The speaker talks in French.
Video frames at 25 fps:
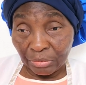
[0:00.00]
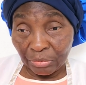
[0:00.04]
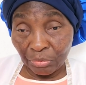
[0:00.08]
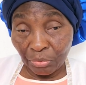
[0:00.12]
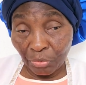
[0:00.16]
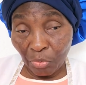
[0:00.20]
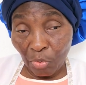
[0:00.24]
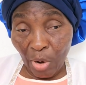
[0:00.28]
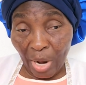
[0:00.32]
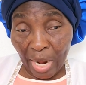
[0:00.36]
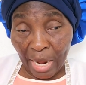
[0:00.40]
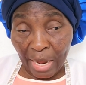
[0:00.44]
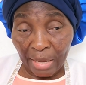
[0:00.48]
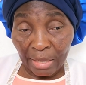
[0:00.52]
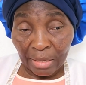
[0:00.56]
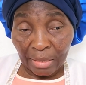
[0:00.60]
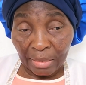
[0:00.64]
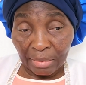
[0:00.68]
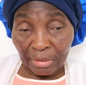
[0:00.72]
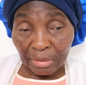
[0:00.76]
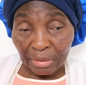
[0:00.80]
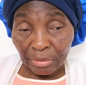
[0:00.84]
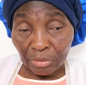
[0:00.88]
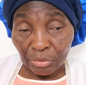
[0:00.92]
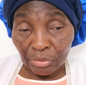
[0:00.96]
trois
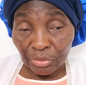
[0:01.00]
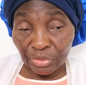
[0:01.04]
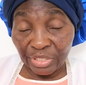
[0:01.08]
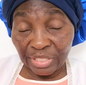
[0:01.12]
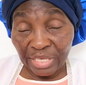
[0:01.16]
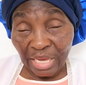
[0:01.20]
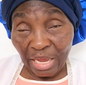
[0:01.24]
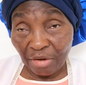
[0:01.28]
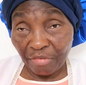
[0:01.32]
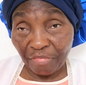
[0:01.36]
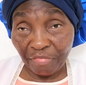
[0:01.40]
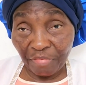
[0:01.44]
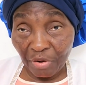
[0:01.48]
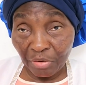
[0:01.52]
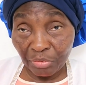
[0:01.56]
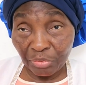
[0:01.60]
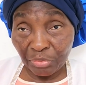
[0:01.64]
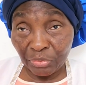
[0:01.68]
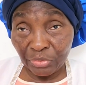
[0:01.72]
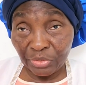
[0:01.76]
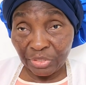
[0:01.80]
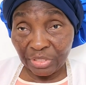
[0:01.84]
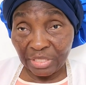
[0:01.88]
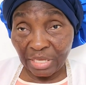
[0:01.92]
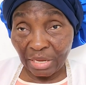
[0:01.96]
ou
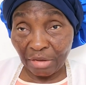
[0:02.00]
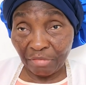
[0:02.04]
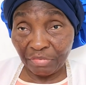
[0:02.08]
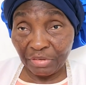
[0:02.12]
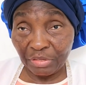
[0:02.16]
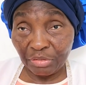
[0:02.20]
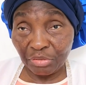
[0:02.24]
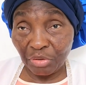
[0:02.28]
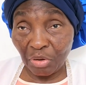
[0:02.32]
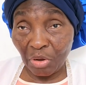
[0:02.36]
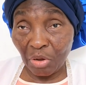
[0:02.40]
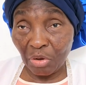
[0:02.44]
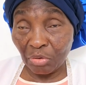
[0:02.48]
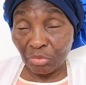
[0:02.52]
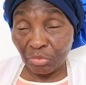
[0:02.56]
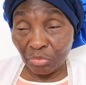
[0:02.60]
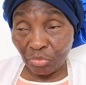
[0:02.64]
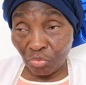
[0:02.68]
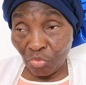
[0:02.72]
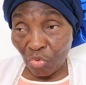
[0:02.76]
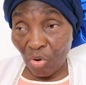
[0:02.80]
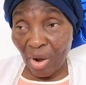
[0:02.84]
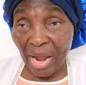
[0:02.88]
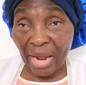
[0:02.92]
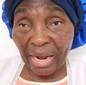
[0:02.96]
servantes ou serviteurs,
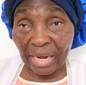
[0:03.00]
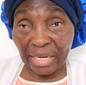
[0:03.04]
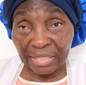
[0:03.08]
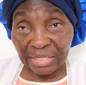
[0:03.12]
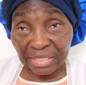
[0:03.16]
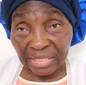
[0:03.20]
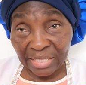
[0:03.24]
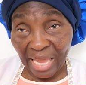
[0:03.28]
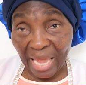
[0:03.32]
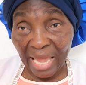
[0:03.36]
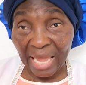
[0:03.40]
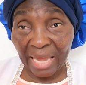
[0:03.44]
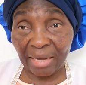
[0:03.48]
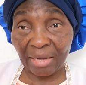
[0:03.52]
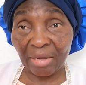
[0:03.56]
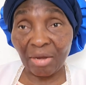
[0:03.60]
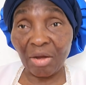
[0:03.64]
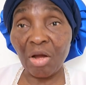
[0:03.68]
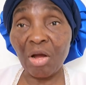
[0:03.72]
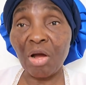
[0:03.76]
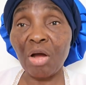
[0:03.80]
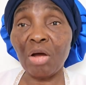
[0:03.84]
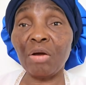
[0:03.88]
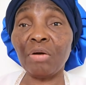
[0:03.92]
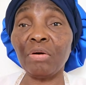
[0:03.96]
trois, cinq
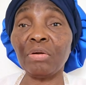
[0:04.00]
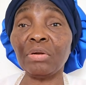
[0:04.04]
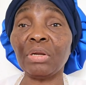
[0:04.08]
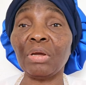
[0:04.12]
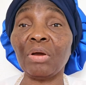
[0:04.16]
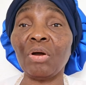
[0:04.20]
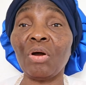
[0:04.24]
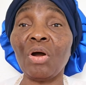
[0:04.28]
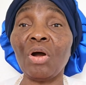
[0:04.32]
ont,